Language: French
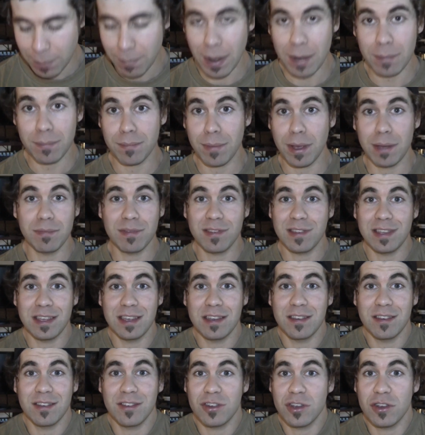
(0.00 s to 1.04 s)
même, même
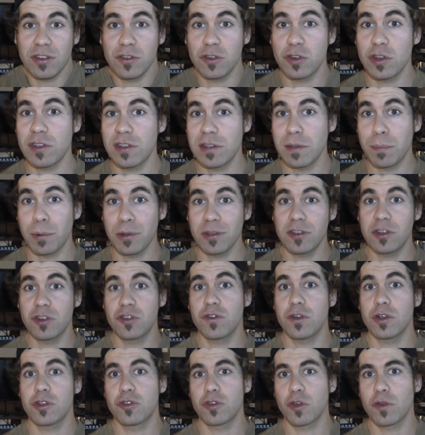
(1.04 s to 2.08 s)
si je ne sais pas si je
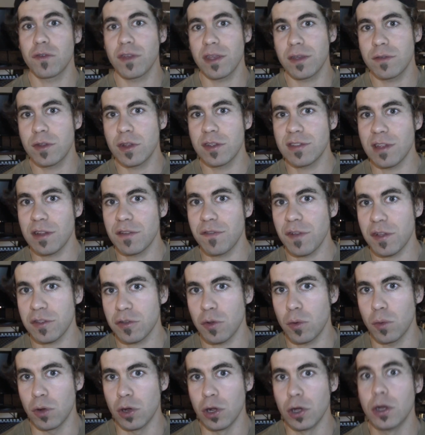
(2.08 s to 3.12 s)
vais survivre de cette
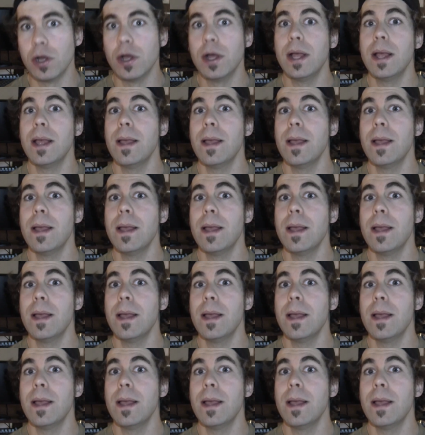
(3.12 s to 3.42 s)
façon-là,